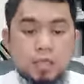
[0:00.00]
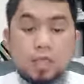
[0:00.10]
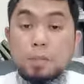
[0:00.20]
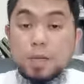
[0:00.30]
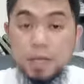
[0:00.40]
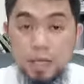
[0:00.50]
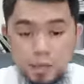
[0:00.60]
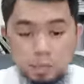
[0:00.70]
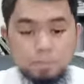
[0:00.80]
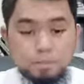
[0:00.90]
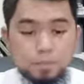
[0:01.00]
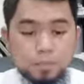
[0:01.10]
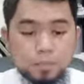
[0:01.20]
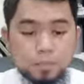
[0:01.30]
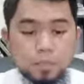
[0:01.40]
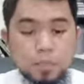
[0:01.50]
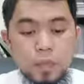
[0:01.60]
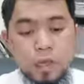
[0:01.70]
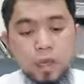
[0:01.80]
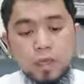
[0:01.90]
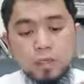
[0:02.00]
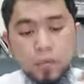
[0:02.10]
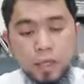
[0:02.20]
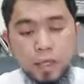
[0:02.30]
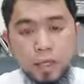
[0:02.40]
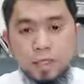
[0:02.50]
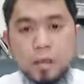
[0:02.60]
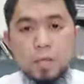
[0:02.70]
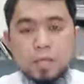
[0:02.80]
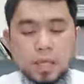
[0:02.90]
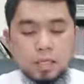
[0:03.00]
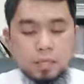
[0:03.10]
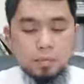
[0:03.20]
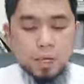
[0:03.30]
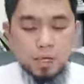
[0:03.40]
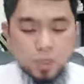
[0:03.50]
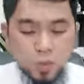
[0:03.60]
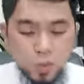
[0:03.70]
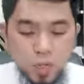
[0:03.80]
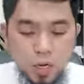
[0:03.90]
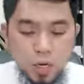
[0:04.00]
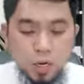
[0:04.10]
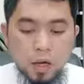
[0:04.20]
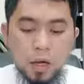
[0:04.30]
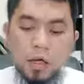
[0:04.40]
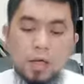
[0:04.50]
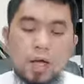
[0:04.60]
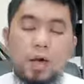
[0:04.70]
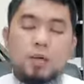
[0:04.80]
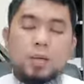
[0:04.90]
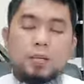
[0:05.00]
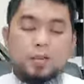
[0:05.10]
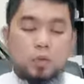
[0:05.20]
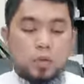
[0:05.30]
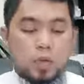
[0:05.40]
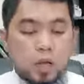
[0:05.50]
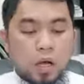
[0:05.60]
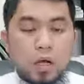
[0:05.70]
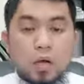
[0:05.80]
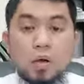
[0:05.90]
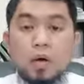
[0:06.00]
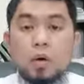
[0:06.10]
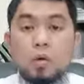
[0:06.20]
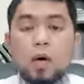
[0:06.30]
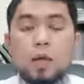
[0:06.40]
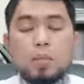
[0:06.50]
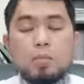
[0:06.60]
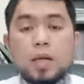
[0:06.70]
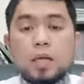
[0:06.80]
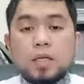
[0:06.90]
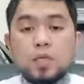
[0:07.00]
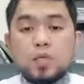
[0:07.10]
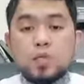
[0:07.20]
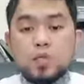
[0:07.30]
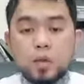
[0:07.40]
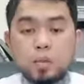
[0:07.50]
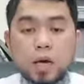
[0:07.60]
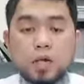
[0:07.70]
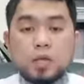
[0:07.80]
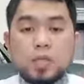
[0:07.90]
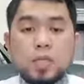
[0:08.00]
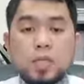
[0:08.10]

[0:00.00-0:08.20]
sa Madian. Uh, ito ay kasama sa kanyang mga nasyon. Kala ya kaumi abudullah o aking mga nasyon, sumamba kayo sa